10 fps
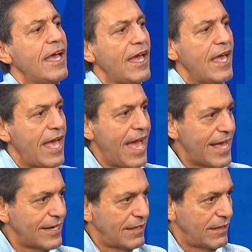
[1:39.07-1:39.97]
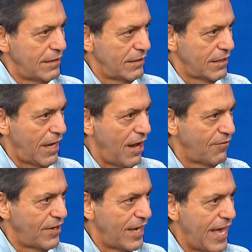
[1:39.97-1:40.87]
Her
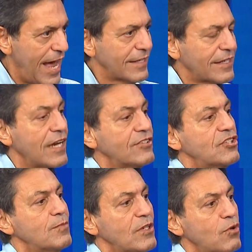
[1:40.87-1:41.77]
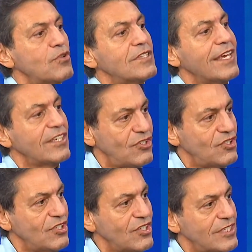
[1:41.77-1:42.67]
kavga, her tartışmayı gözden
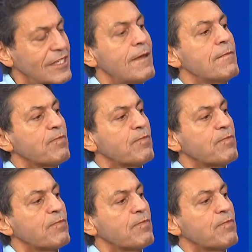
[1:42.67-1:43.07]
geçireceksin.